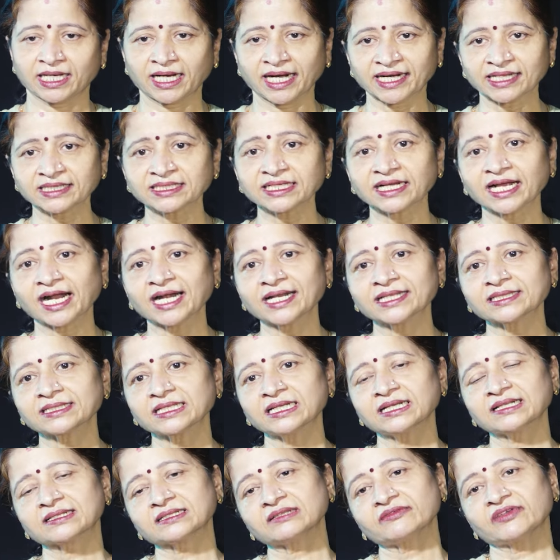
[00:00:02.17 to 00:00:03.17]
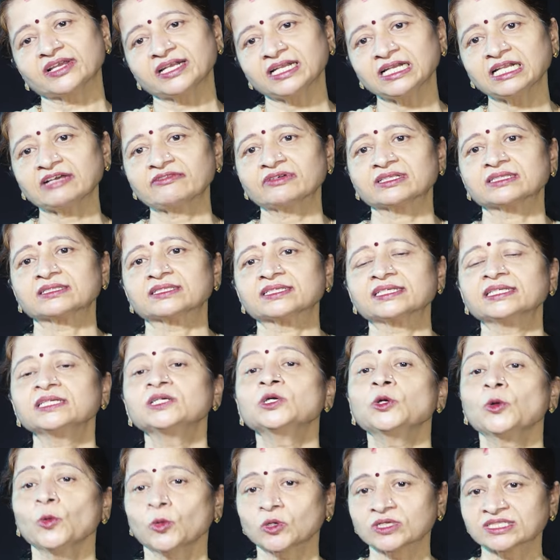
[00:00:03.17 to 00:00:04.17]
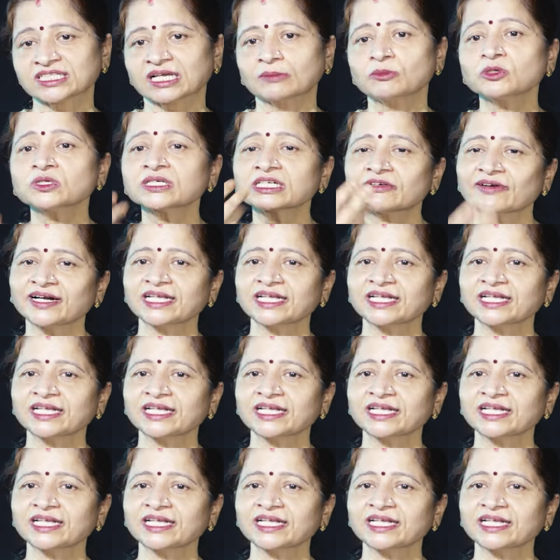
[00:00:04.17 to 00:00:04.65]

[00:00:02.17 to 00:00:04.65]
கடந்த காலத்திலிருந்து வெளியில வந்து ஒரு சமூக